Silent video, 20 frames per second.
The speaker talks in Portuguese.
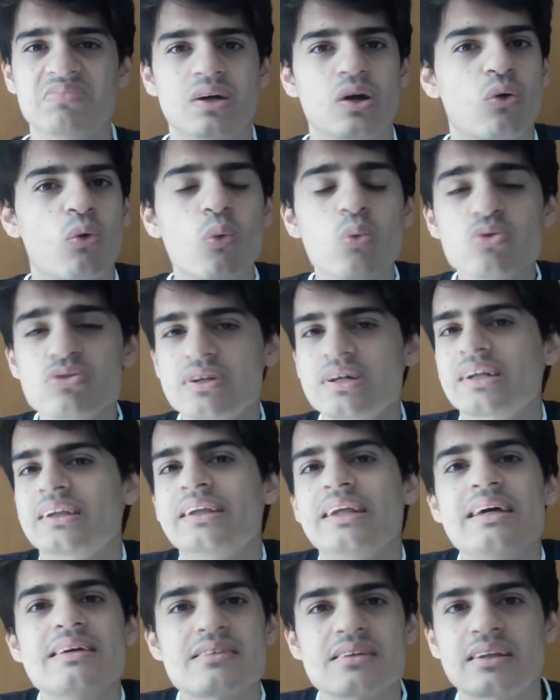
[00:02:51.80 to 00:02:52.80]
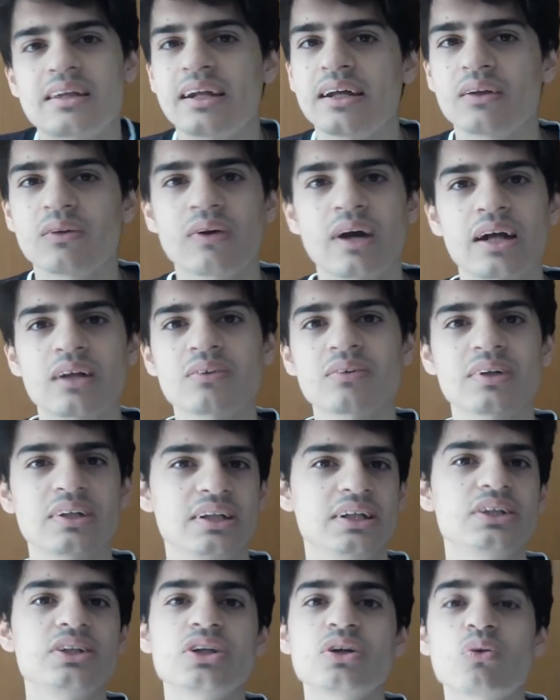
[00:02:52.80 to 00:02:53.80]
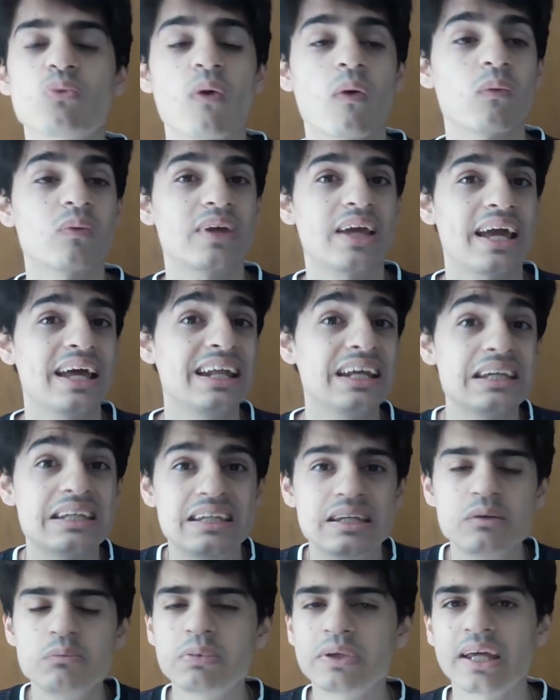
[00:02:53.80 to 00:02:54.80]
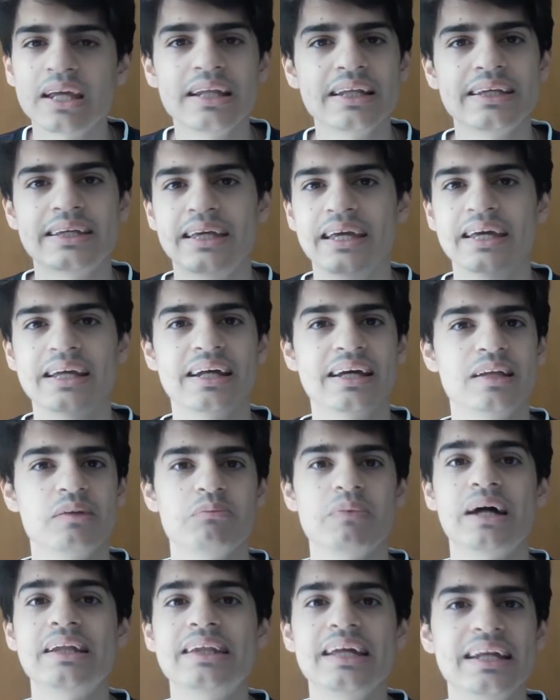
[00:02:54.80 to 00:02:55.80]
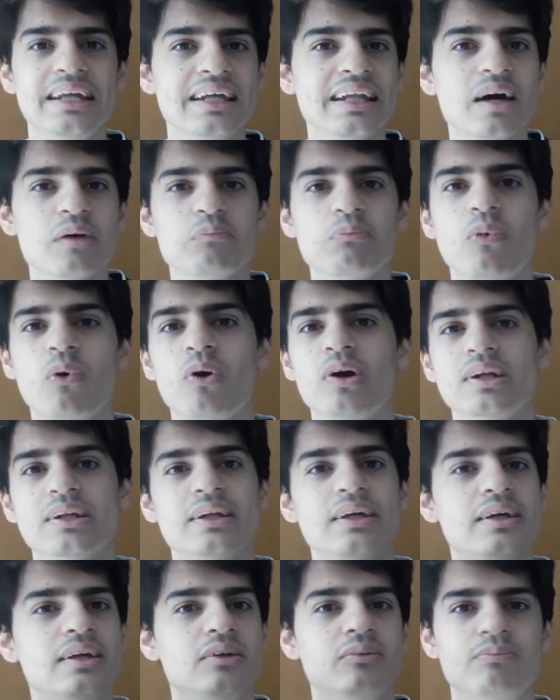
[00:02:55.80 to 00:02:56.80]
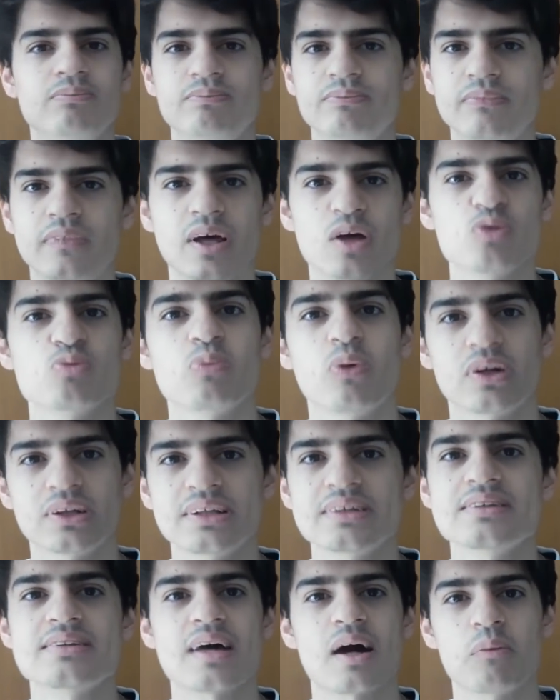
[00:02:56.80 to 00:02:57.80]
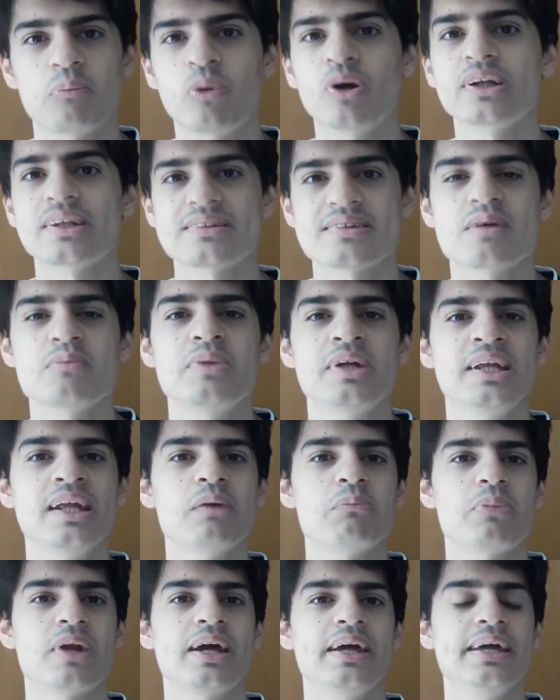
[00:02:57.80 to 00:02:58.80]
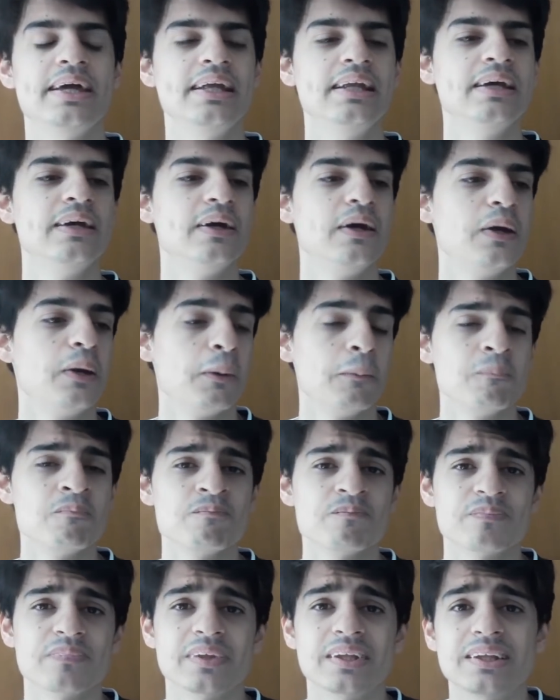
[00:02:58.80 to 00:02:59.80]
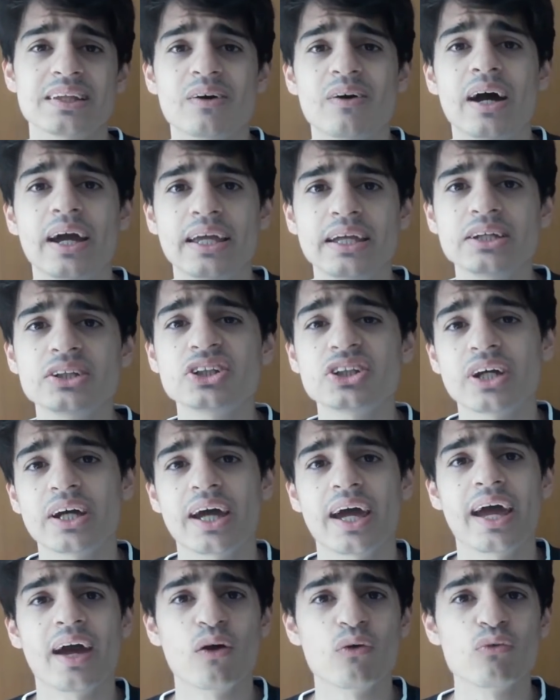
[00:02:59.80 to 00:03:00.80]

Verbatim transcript: com certeza teria lugar no grid em qualquer equipe que ele queira. Ele bateria na porta e as portas, a porta se abriria para ele. Então a Indy é